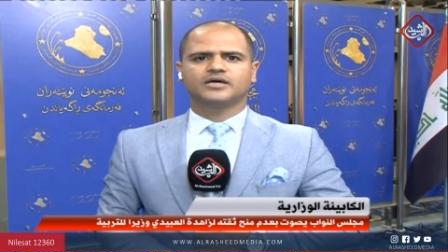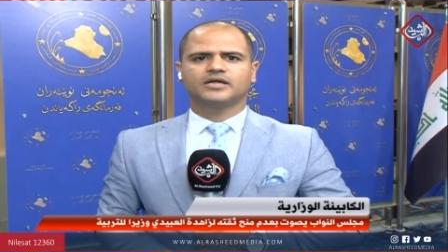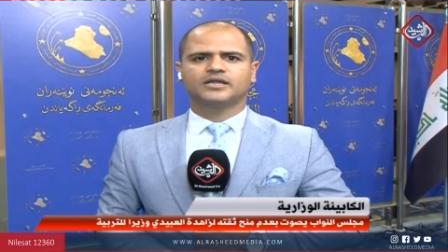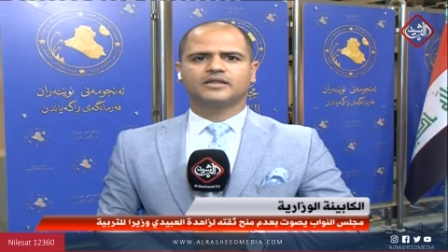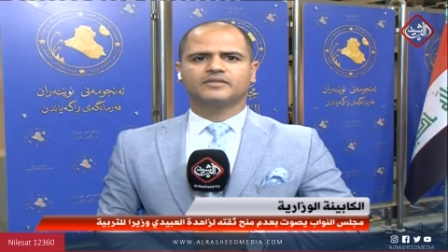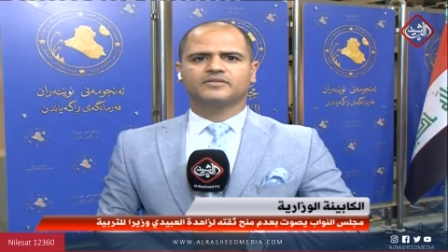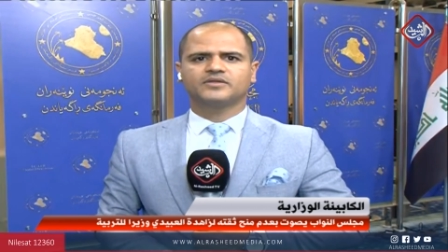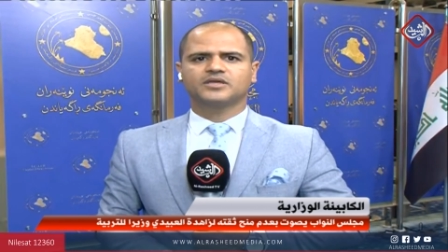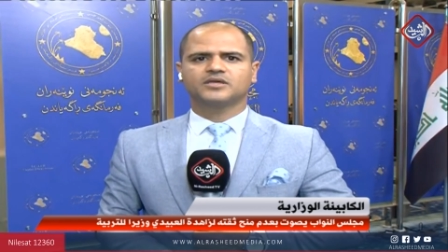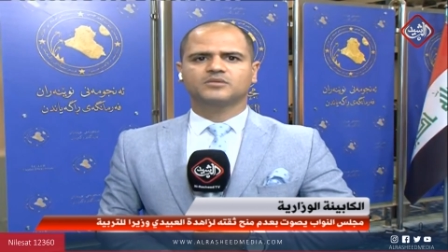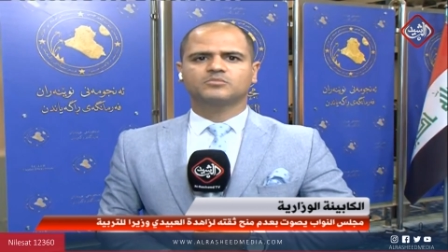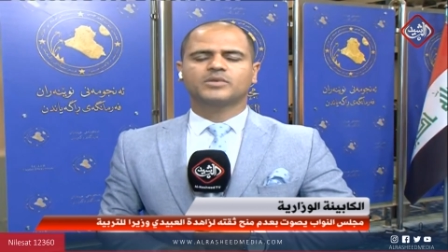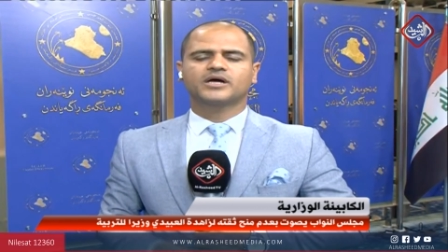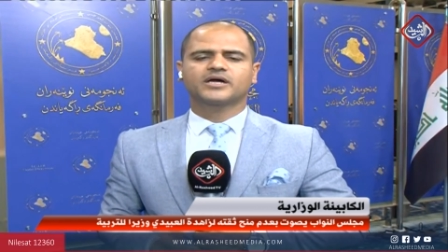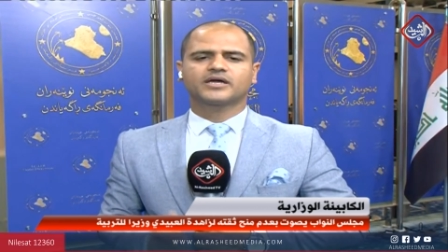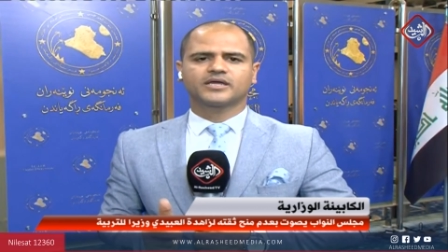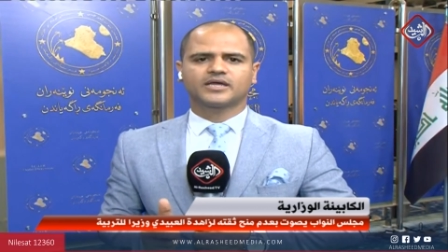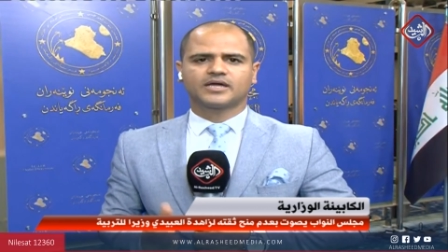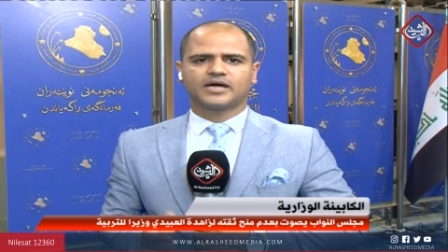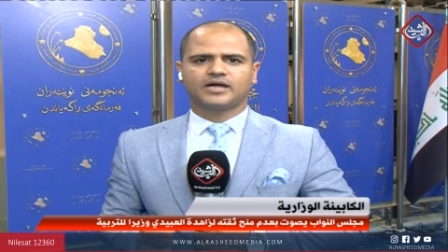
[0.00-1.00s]
الذي
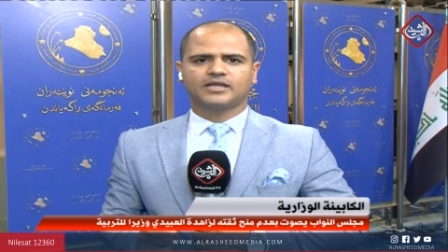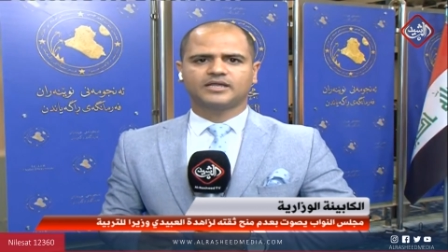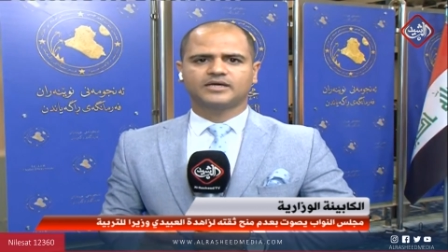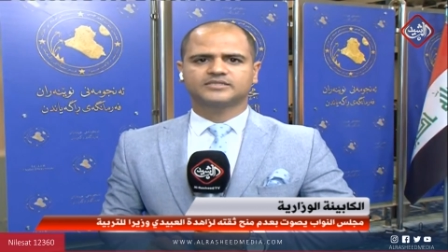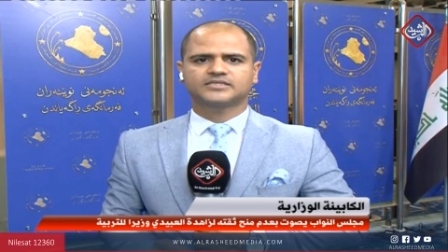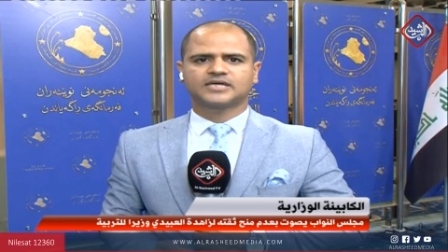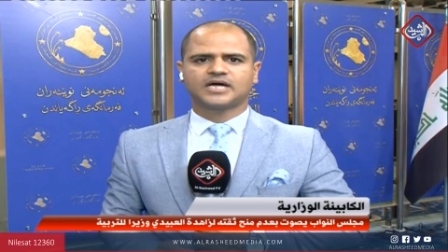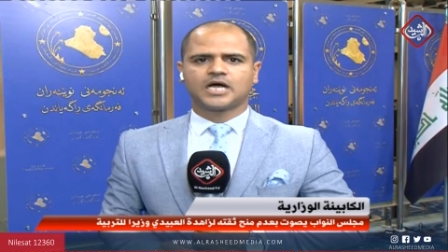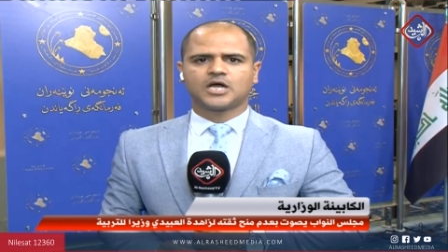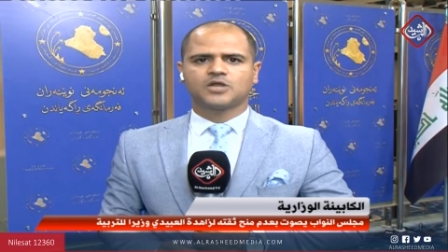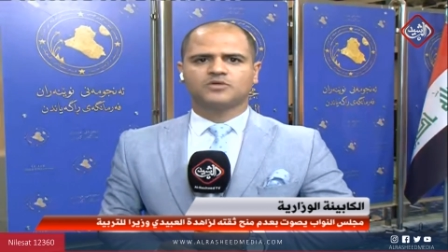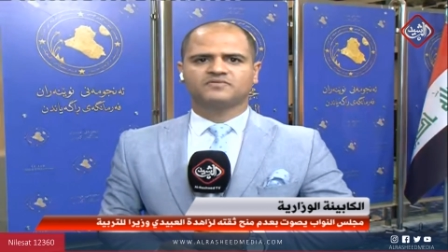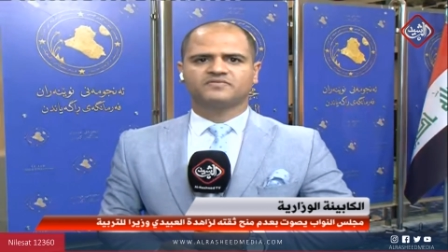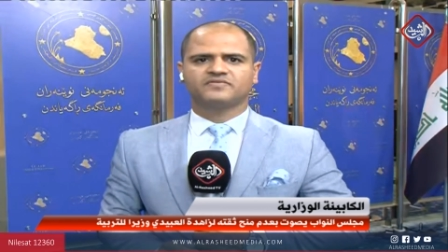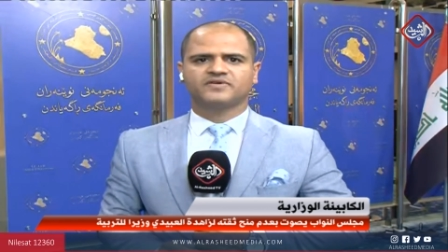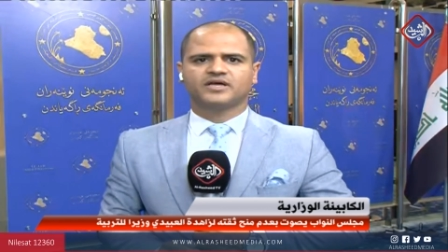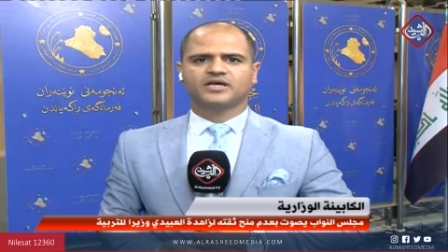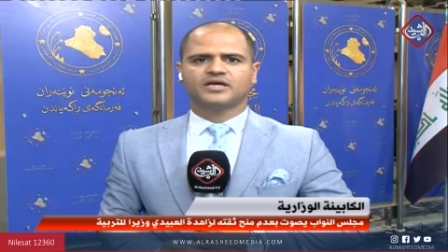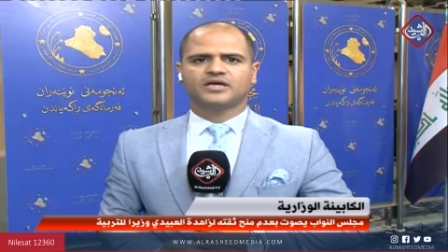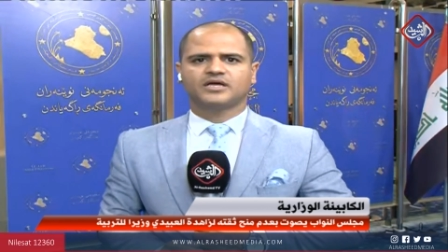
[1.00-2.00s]
بقي على تحالف
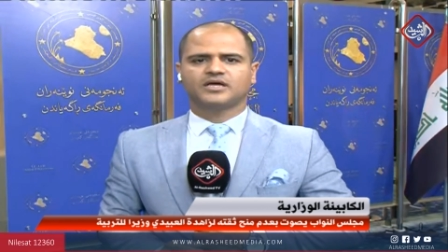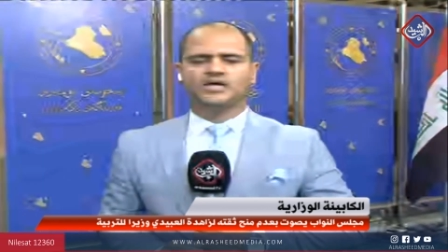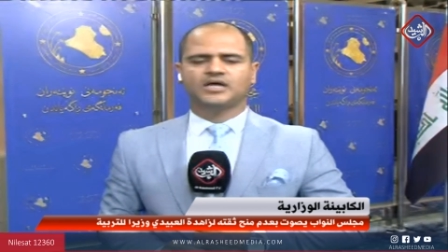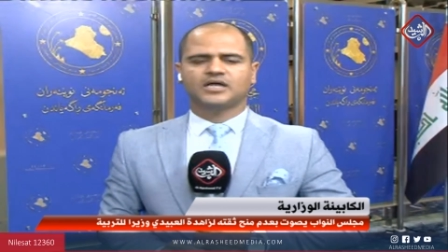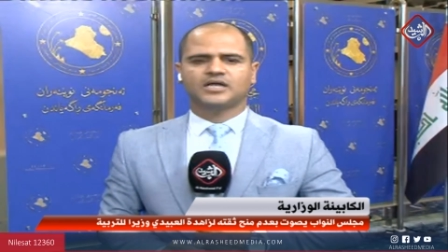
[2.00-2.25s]
آه،